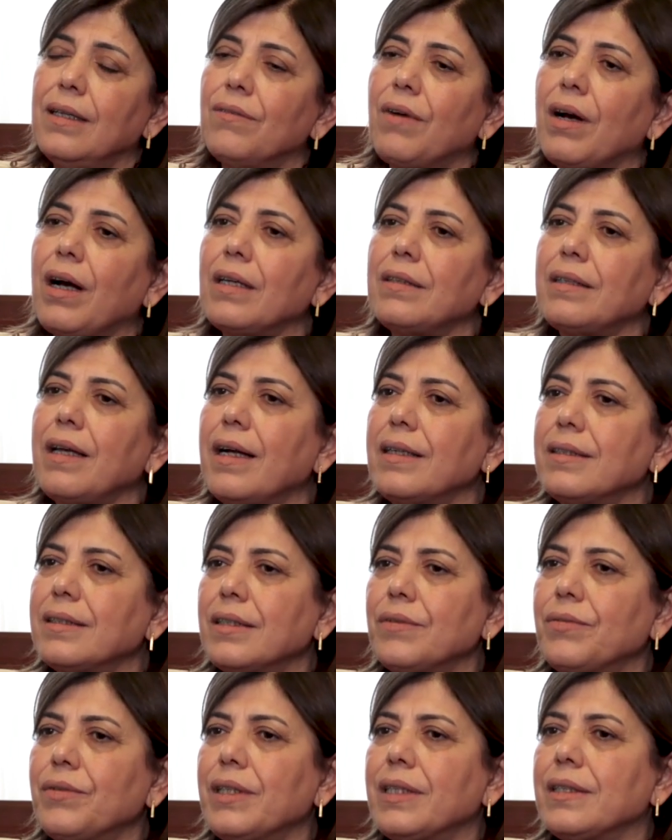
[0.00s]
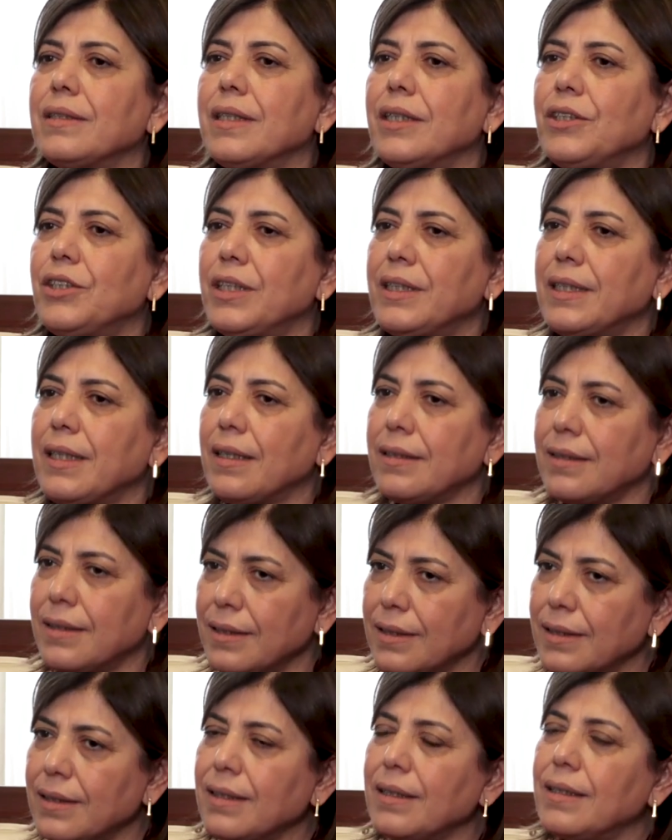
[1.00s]
fakat her seferinde
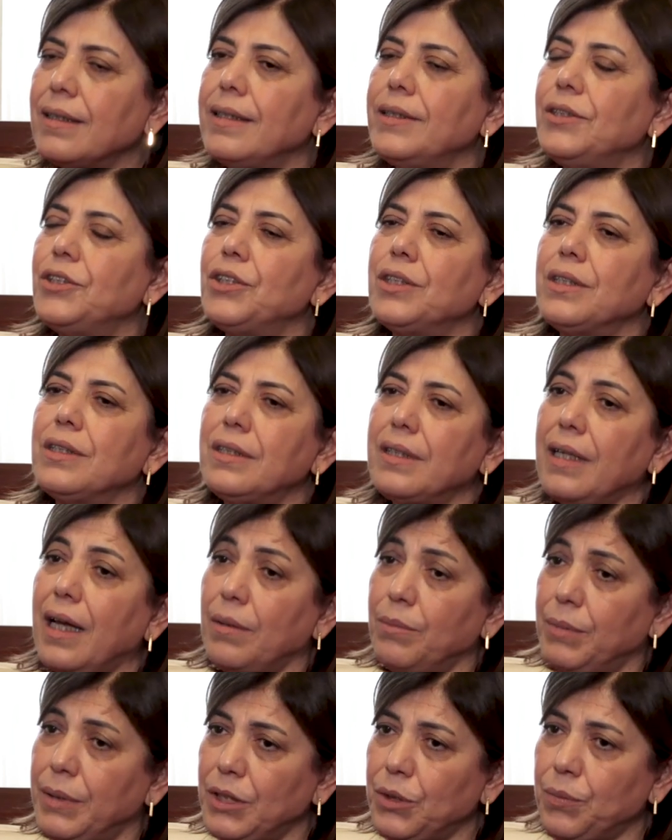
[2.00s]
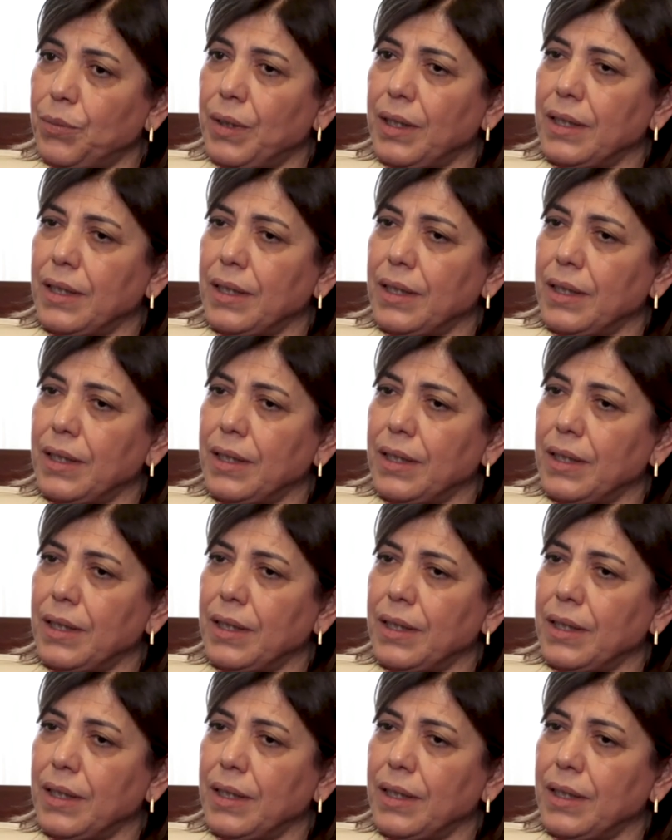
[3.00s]
cezasızlıkla eşinin serbest